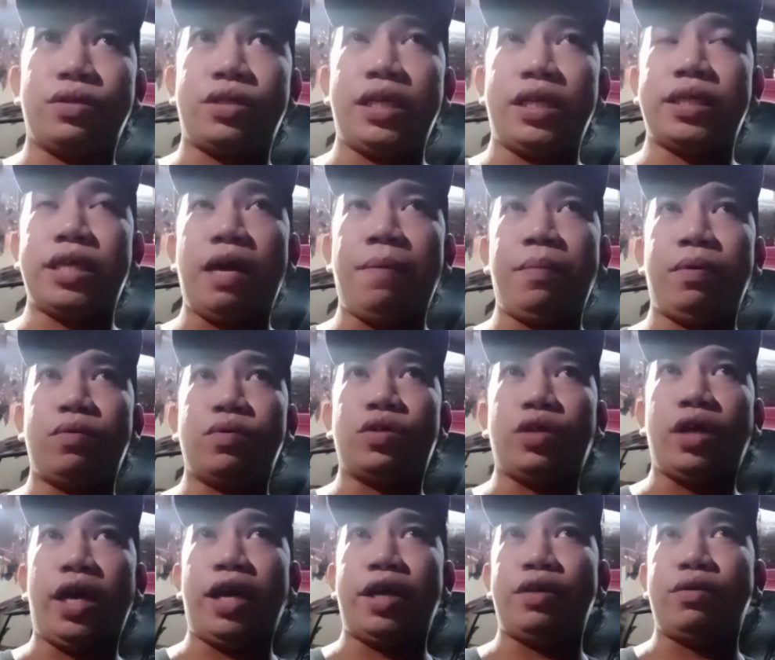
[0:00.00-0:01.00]
sinasabi ko
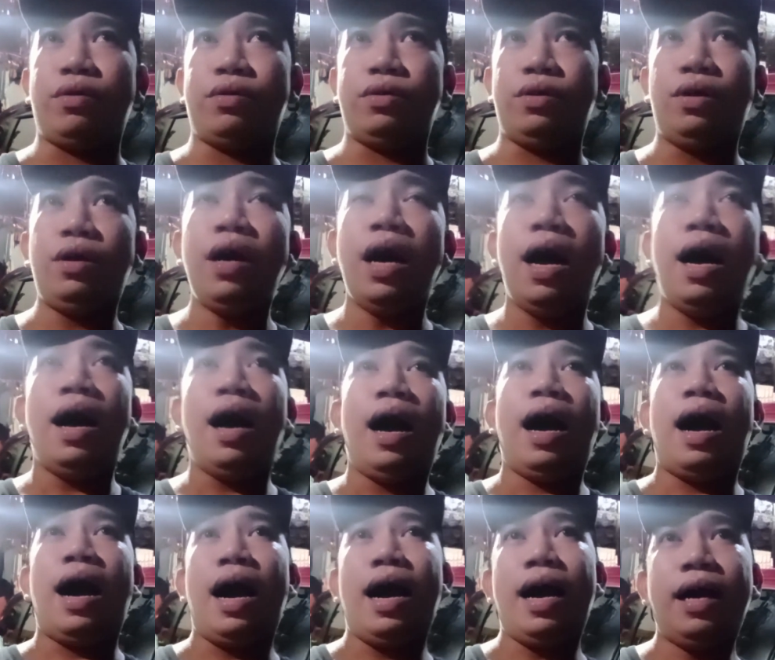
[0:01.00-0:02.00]
sa inyo, no?
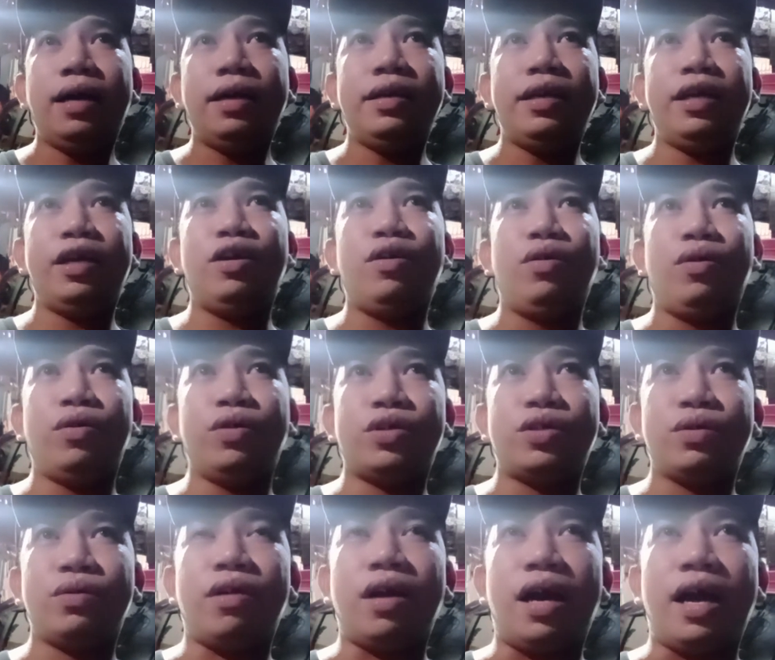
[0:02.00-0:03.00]
Ang
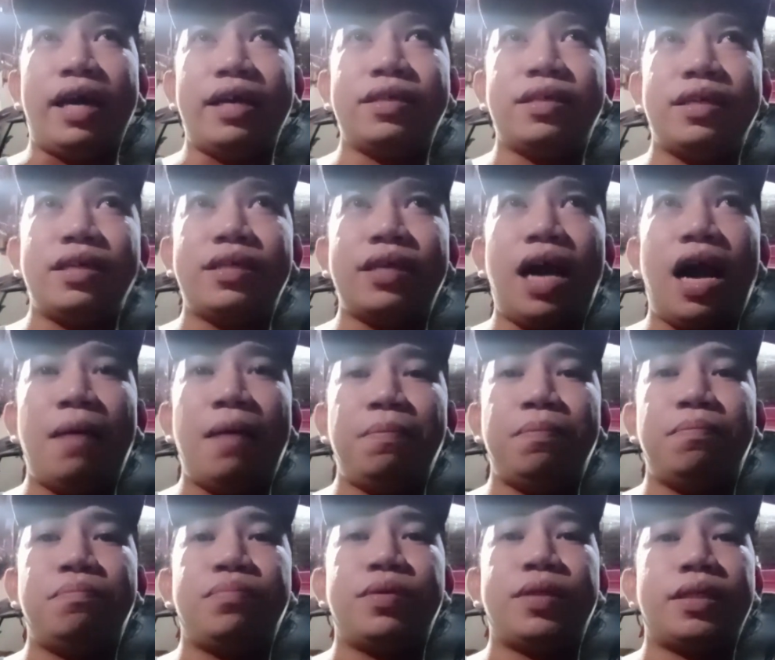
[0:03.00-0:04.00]
negosyo, guys, is
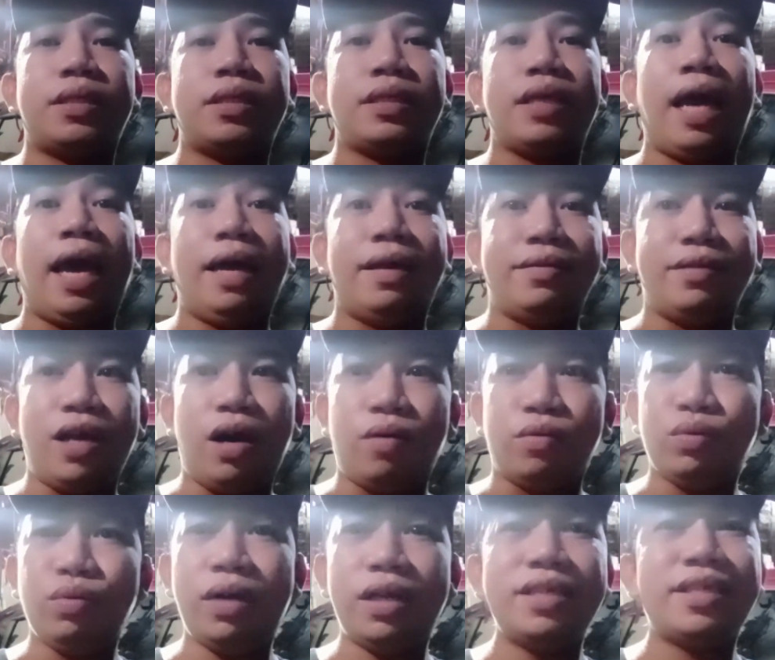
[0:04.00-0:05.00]
ups and
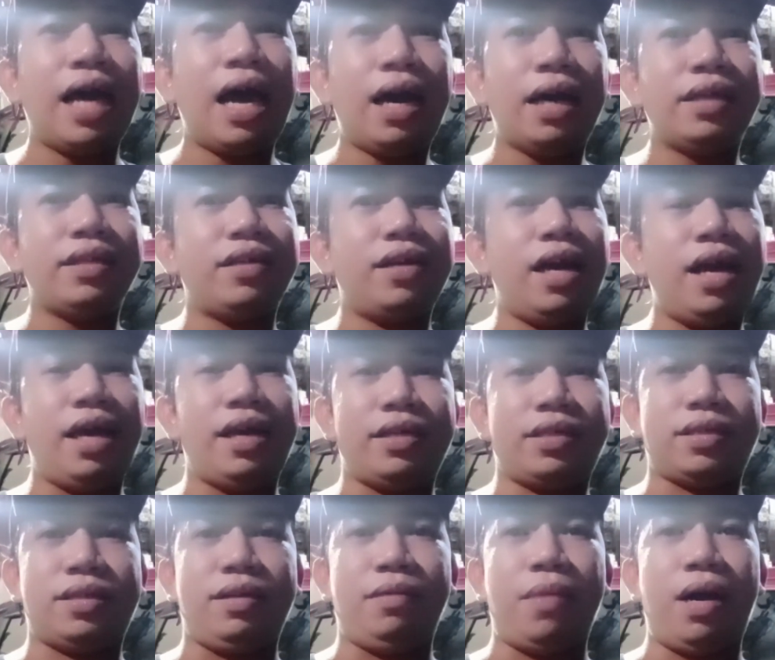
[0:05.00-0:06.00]
down. Tulad sa akin
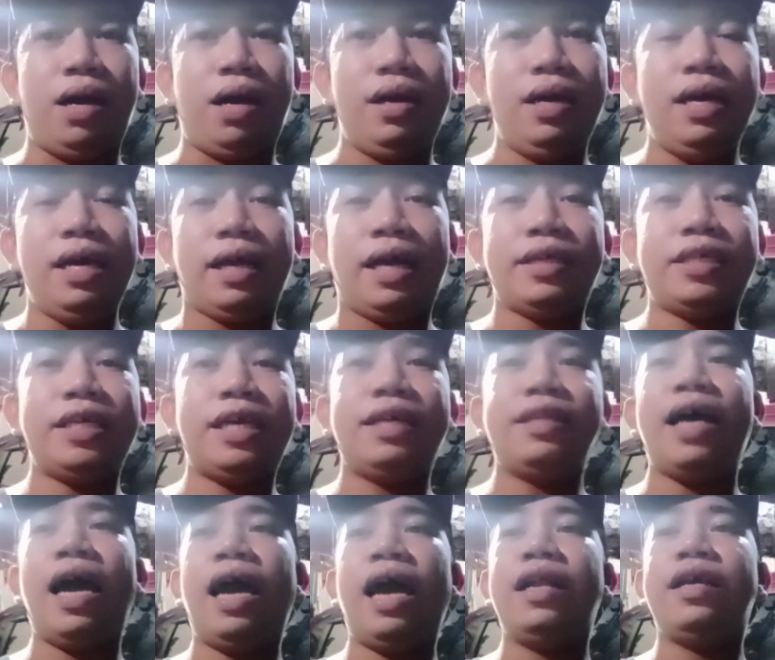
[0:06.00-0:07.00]
guys, 'di ba? Kasi
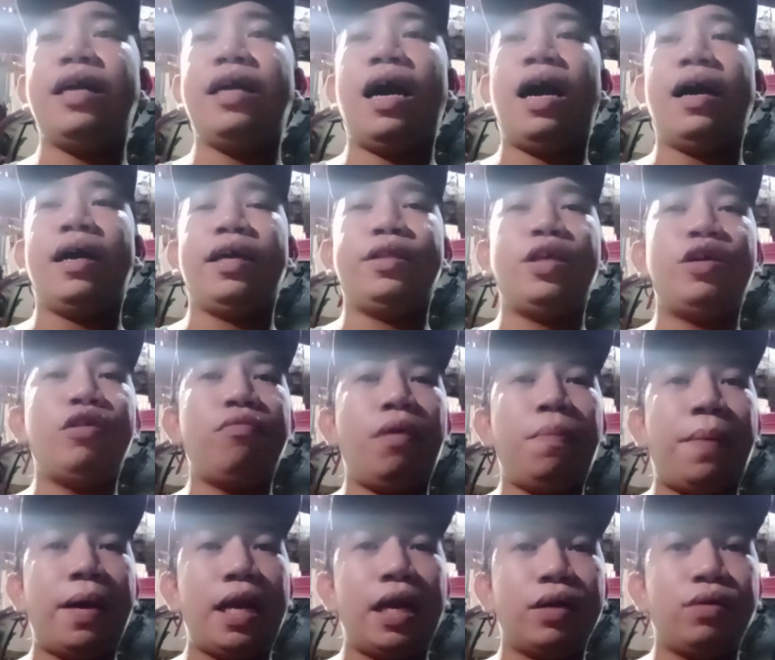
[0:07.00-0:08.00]
nga dahil nga hindi ko
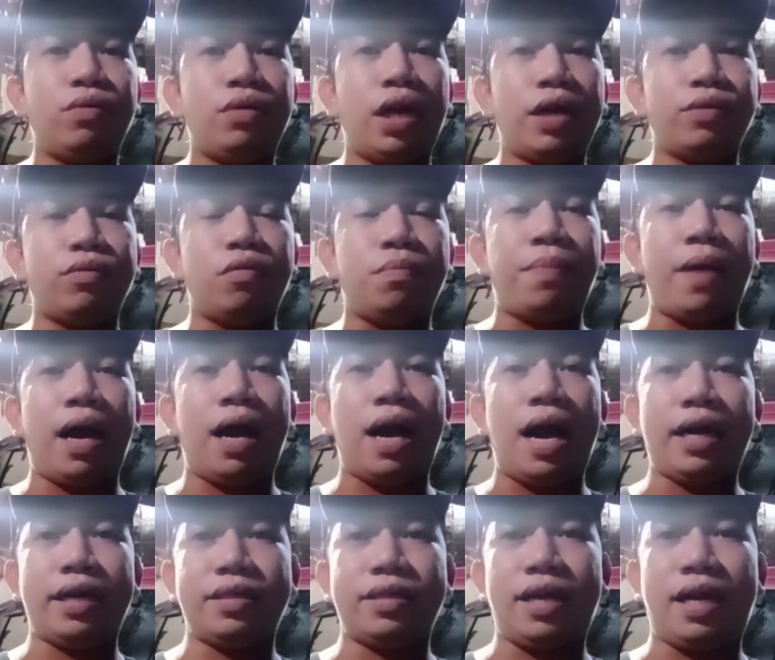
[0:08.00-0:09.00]
mapalago-lago pa ang
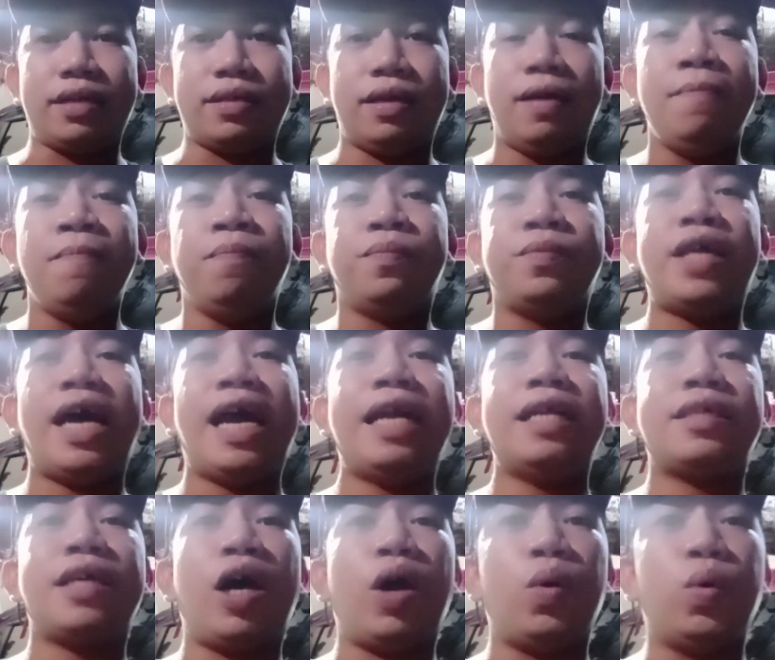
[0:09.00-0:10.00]
akin sarili dahil
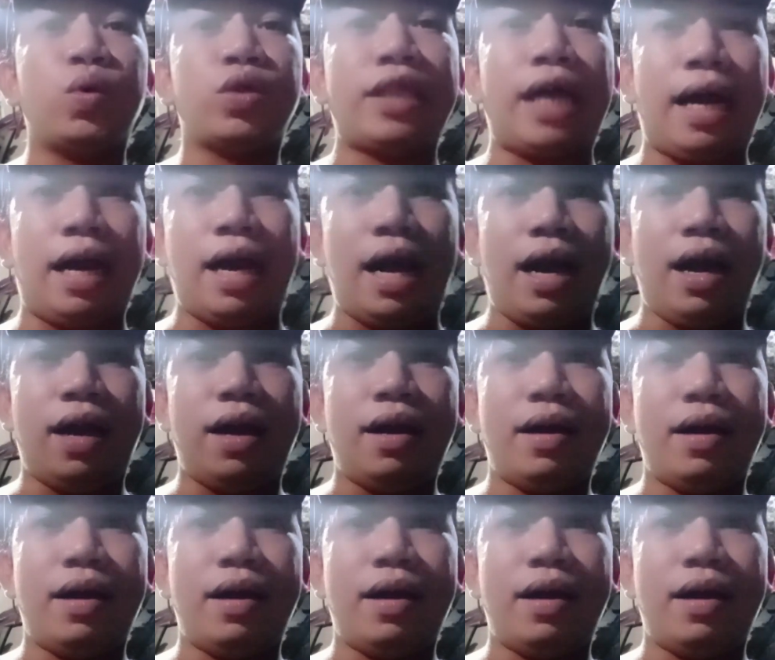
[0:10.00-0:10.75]
sa utang nga.